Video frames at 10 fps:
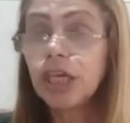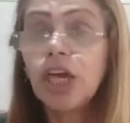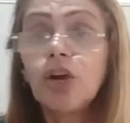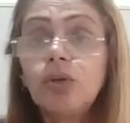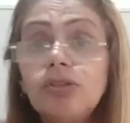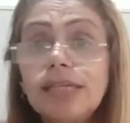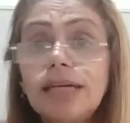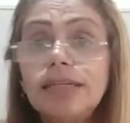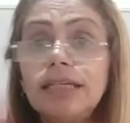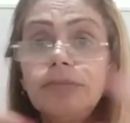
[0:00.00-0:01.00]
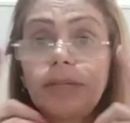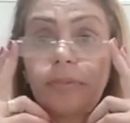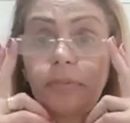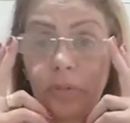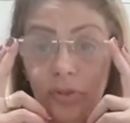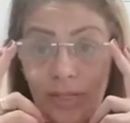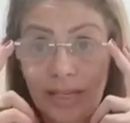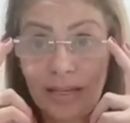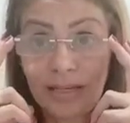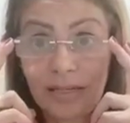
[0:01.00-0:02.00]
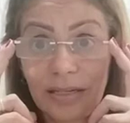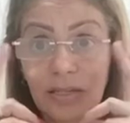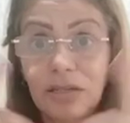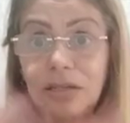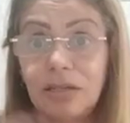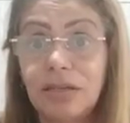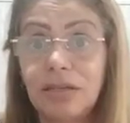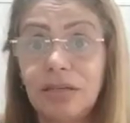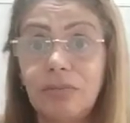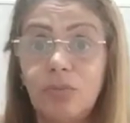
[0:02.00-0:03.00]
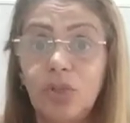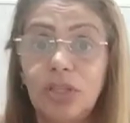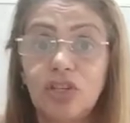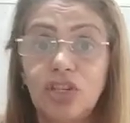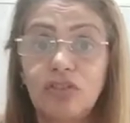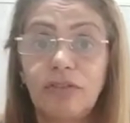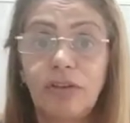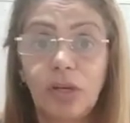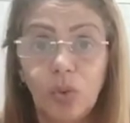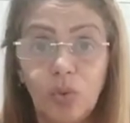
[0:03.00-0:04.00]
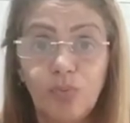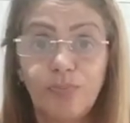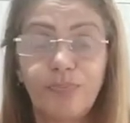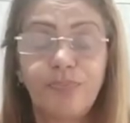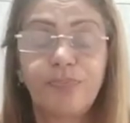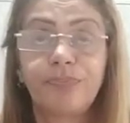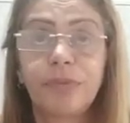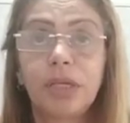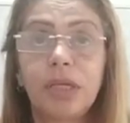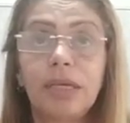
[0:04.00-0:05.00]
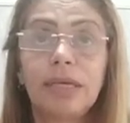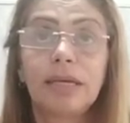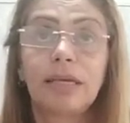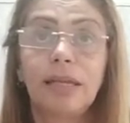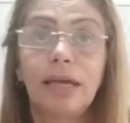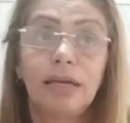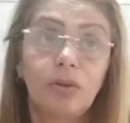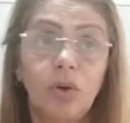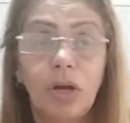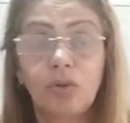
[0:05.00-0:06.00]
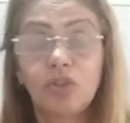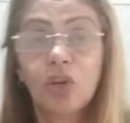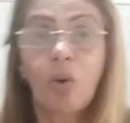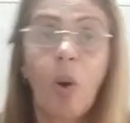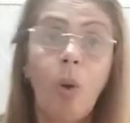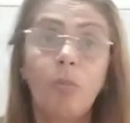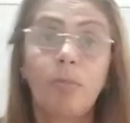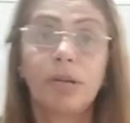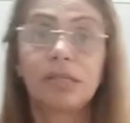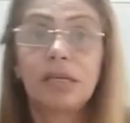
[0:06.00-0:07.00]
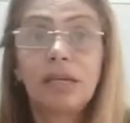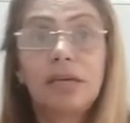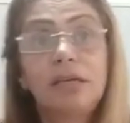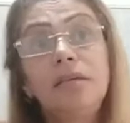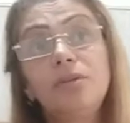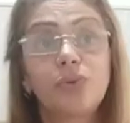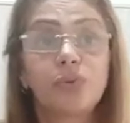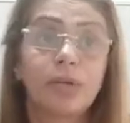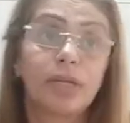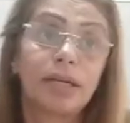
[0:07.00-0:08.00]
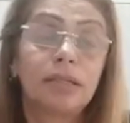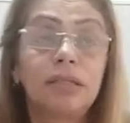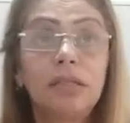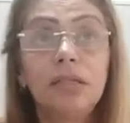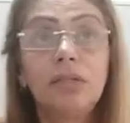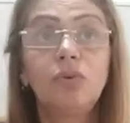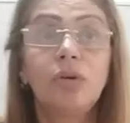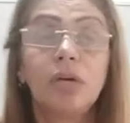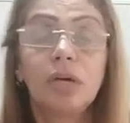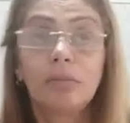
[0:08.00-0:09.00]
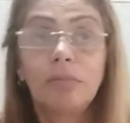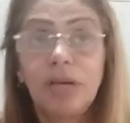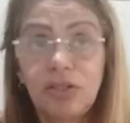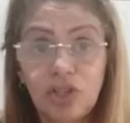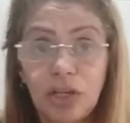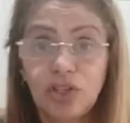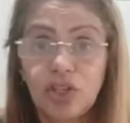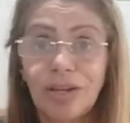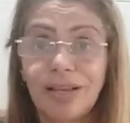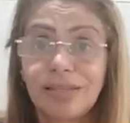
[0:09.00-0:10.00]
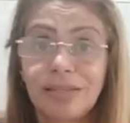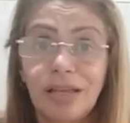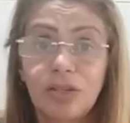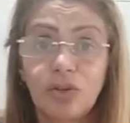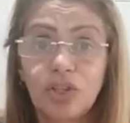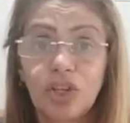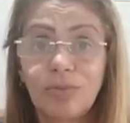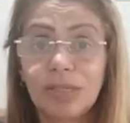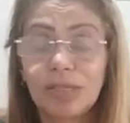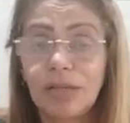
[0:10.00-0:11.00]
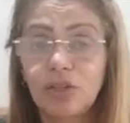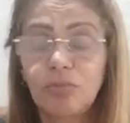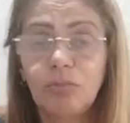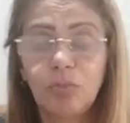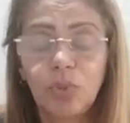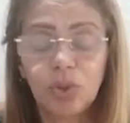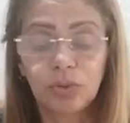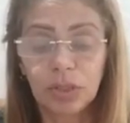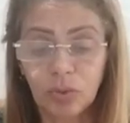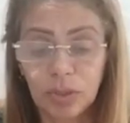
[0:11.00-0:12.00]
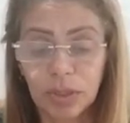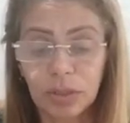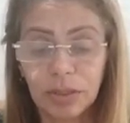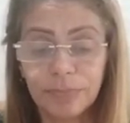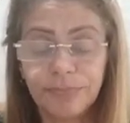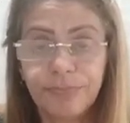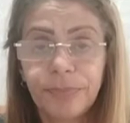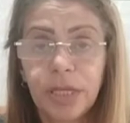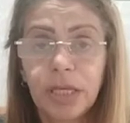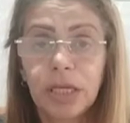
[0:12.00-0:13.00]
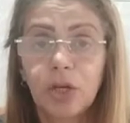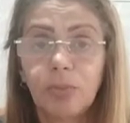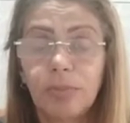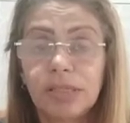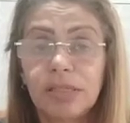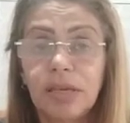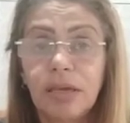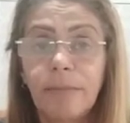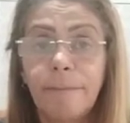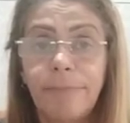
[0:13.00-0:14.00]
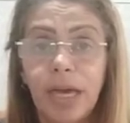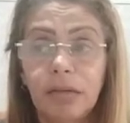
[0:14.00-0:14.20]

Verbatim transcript: quando eu saí daqui para ir para Buenos Aires, é, muita gente falou que lá era o local de compras, era isso, era aquilo. Bem, gente, a cidade eu achei uma cidade muito tranquila. Eu passei a pé